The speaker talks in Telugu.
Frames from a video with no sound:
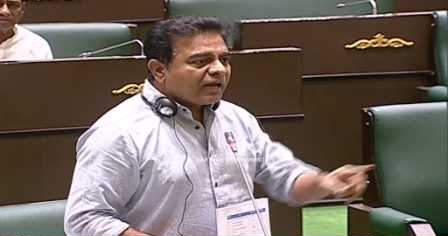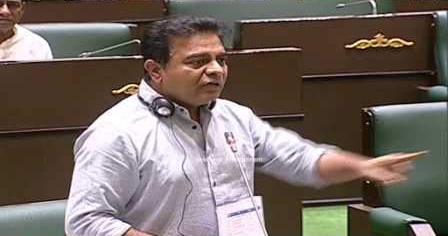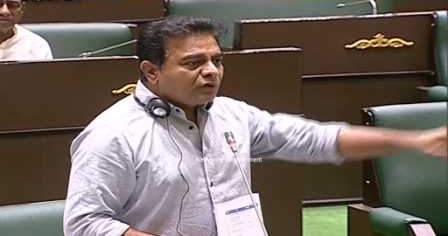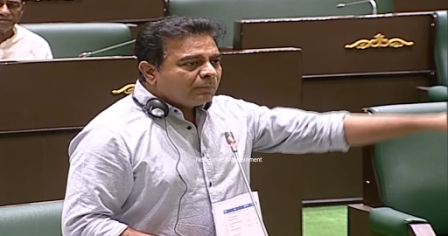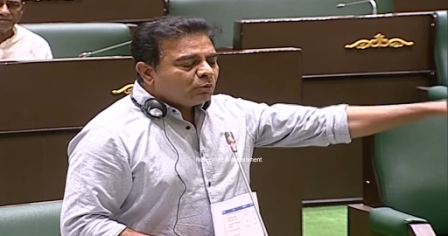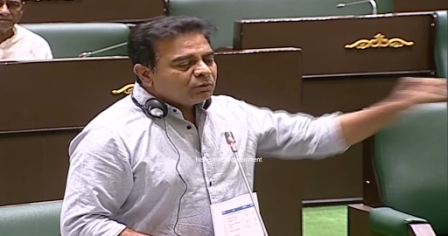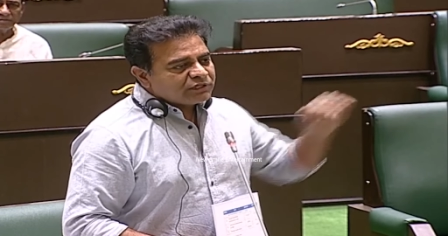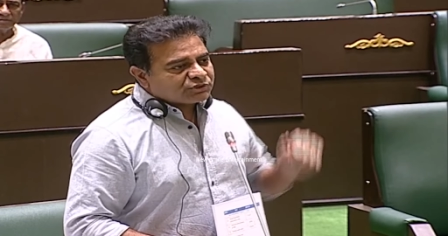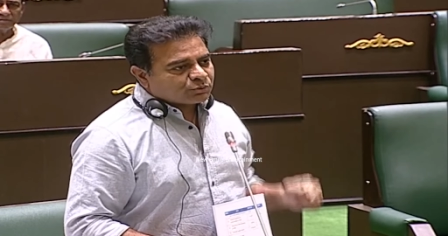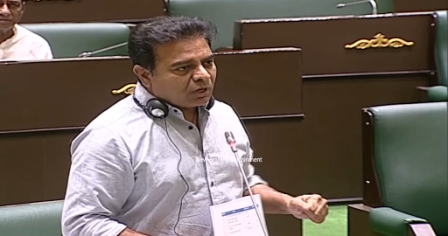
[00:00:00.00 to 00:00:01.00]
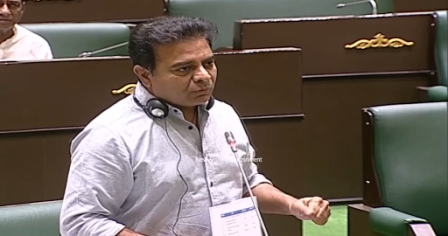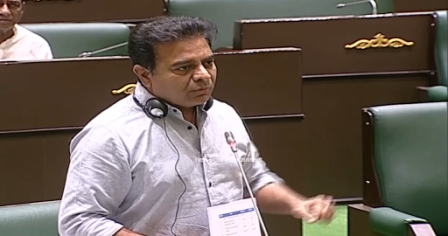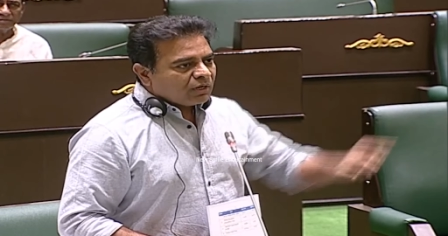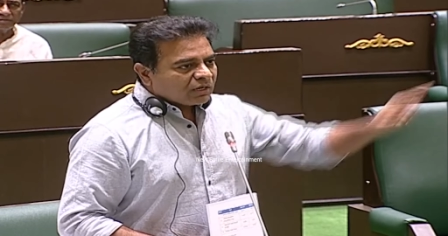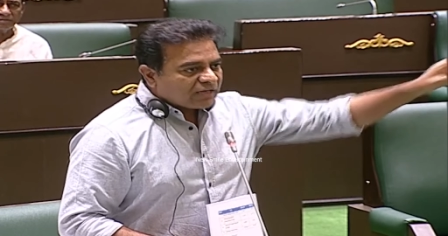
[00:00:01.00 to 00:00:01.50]
రైతుల భూములు తీసుకున్నారు
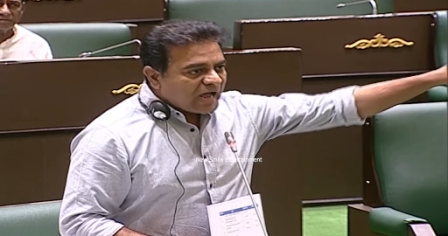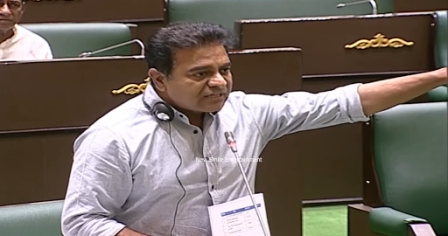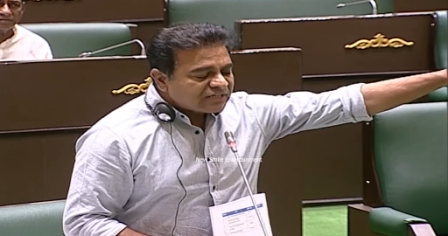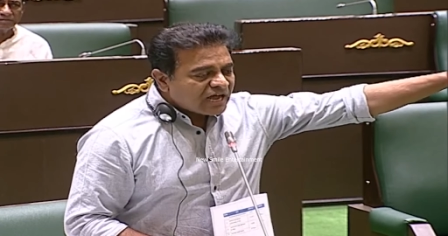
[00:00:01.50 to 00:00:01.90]
గ్యాస్